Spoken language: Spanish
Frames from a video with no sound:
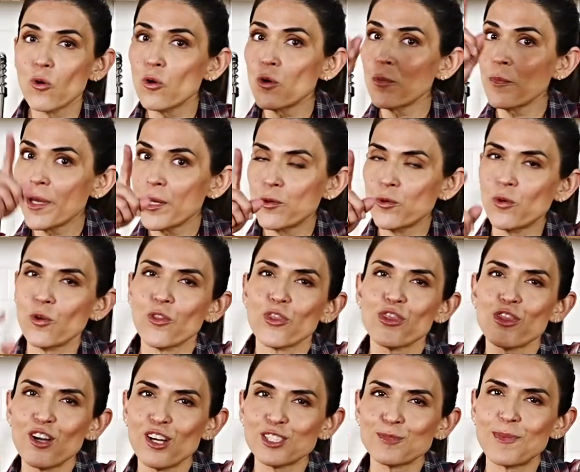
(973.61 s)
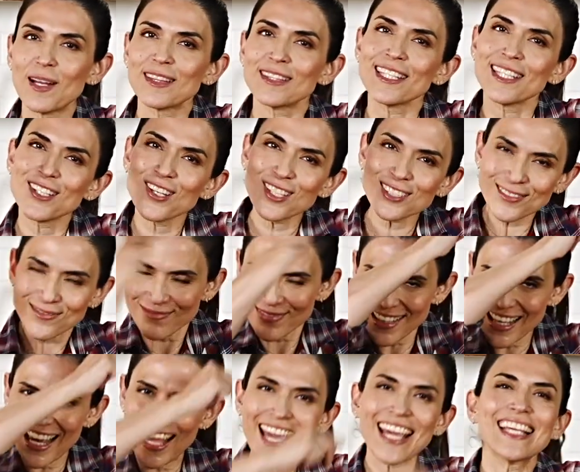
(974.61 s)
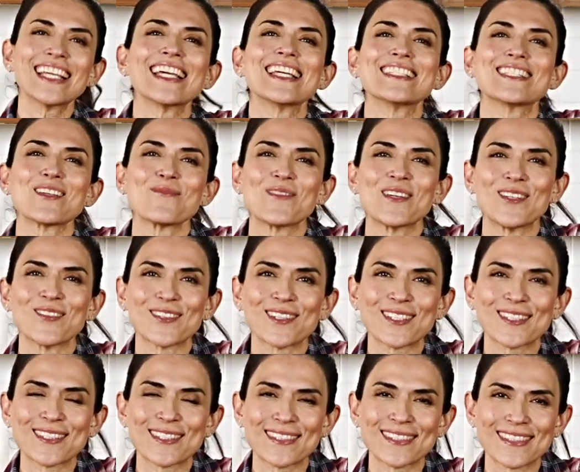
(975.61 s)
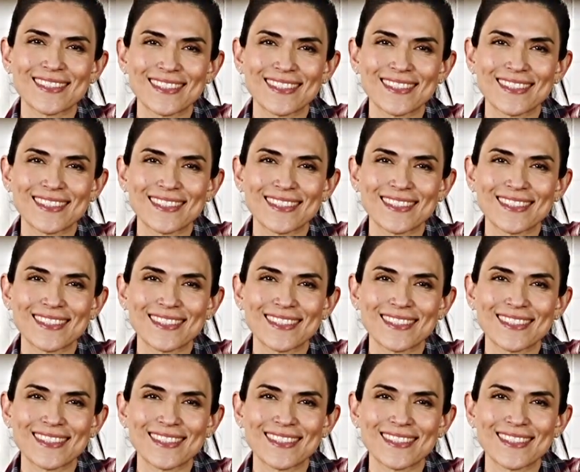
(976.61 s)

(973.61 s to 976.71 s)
Un menú, dos platillos en 15 minutos.